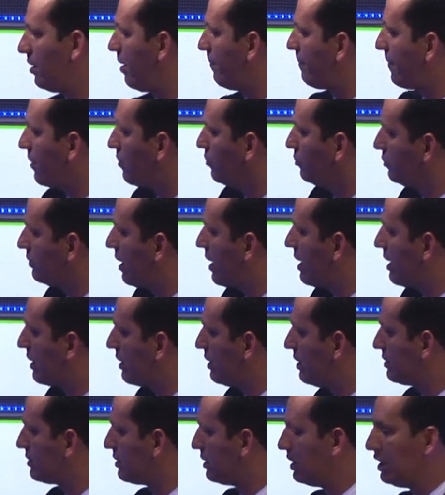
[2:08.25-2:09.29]
la pregunta
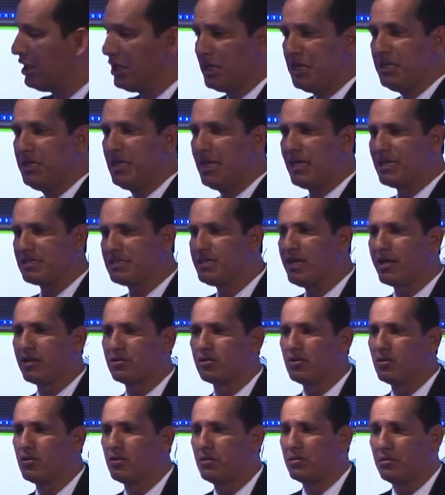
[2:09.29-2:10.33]
X y el
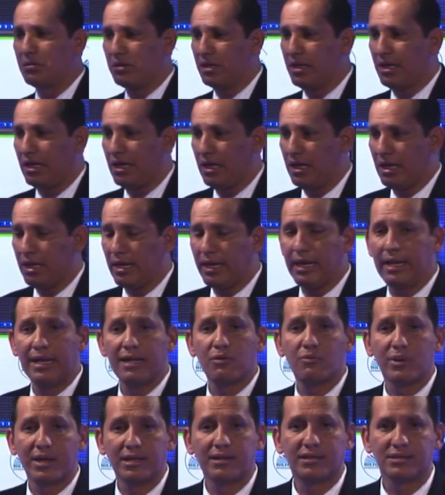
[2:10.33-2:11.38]
acierto eh, era
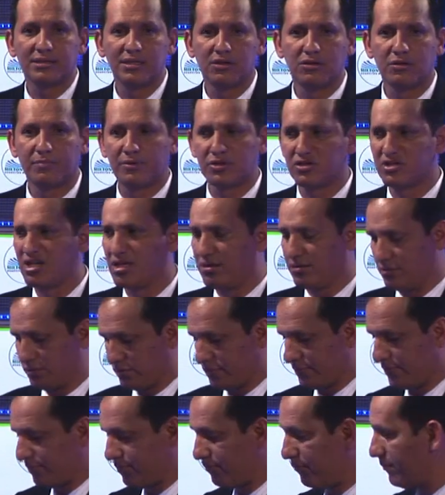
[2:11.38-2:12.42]
el 45%.
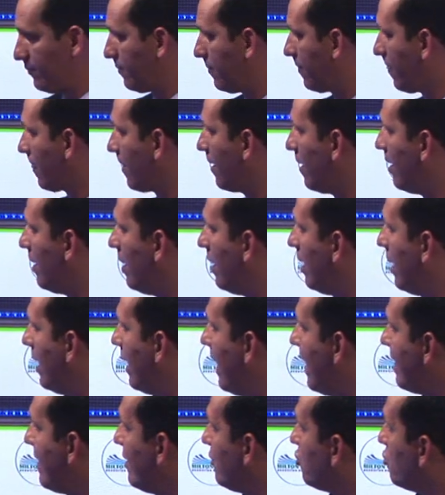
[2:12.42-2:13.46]

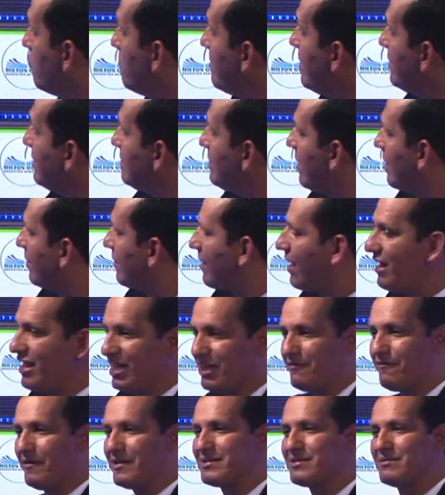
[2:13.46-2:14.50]
En el 2007 el
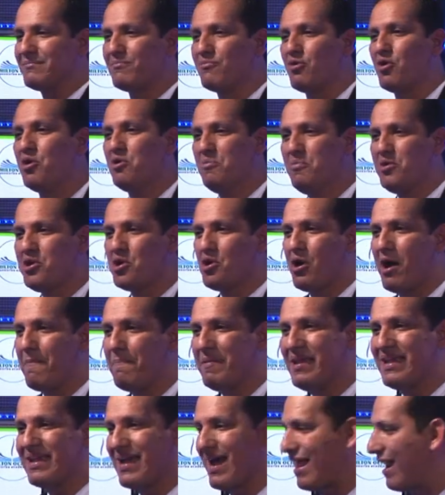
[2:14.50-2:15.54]
ICFES volvió a
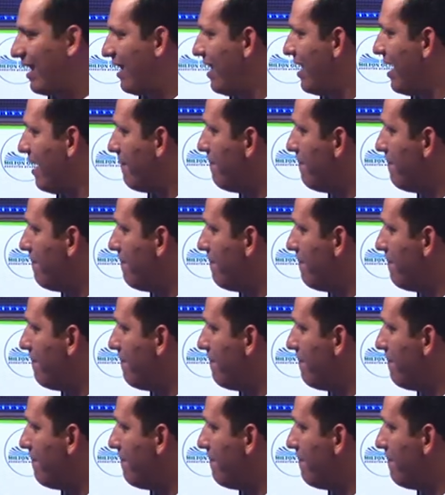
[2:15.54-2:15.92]
aplicar la